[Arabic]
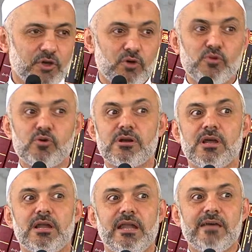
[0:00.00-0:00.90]
بامور
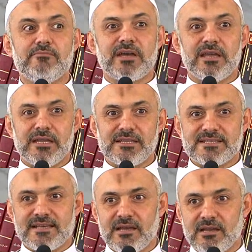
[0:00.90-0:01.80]
لا ينبغي ان
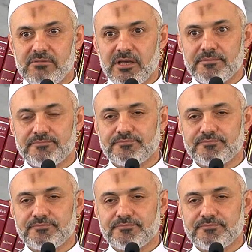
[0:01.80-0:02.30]
يتساهل بها